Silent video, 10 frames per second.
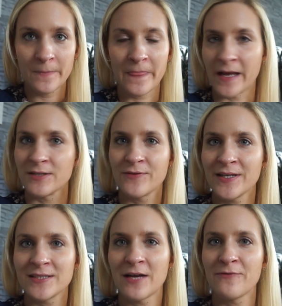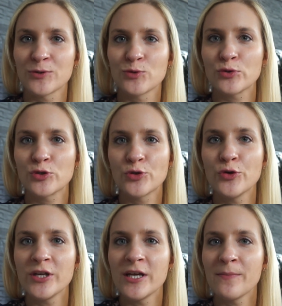ja, ich fand es einfach so
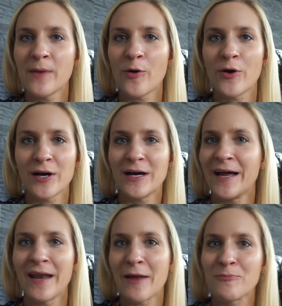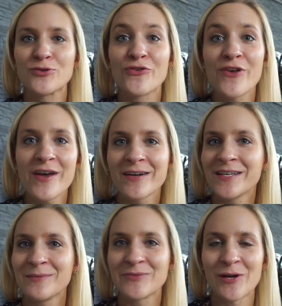schön eben auch an Atmosphäre
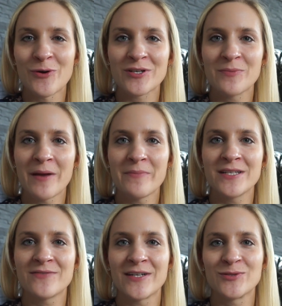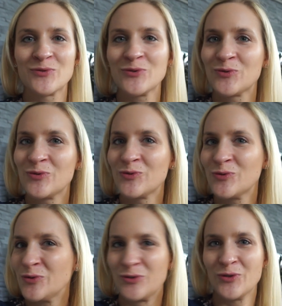in dem Salon. Die beiden Mädels waren so
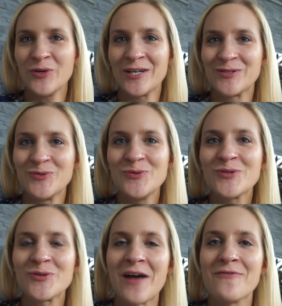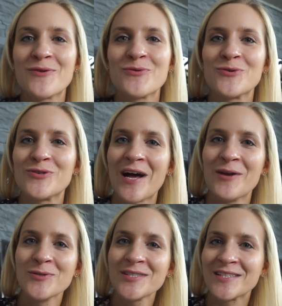zuckersüß und einfach nur total
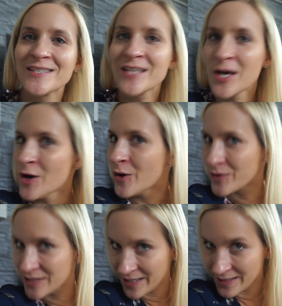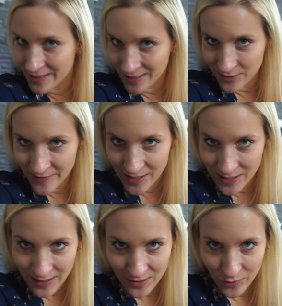lustig. Und daher denke ich, werde ich
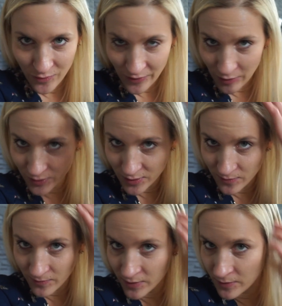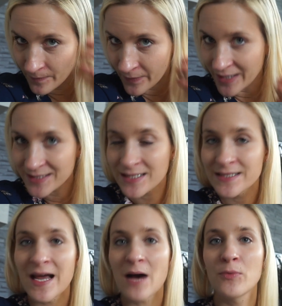da in Zukunft auch zum ähm, Ansatz
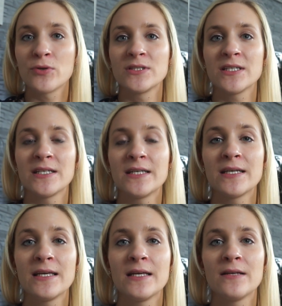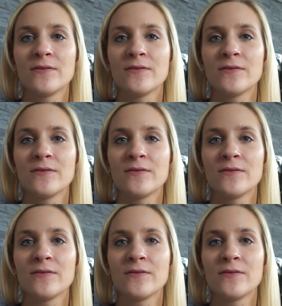nachblondieren hingehen,